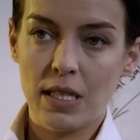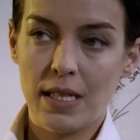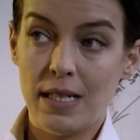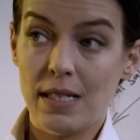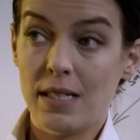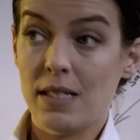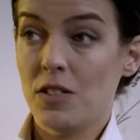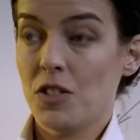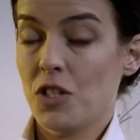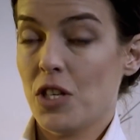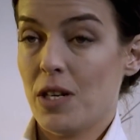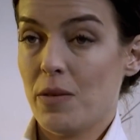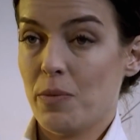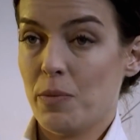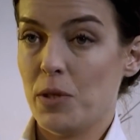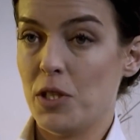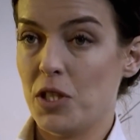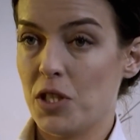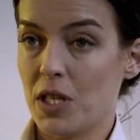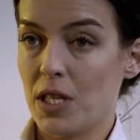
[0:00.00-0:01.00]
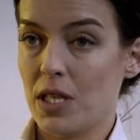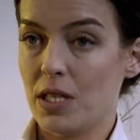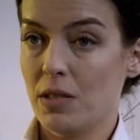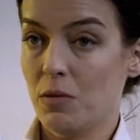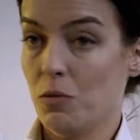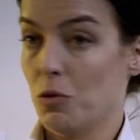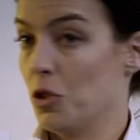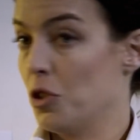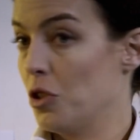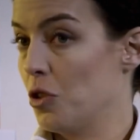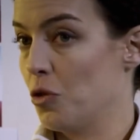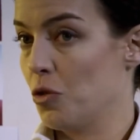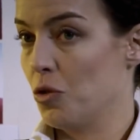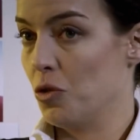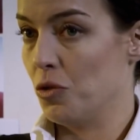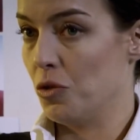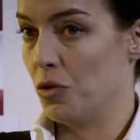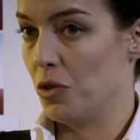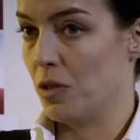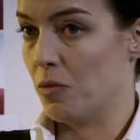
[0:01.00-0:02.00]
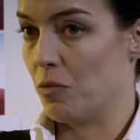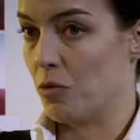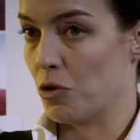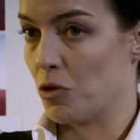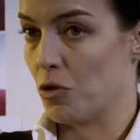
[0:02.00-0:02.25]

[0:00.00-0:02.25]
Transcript: Kesin çarpı işareti boya döküldüğünde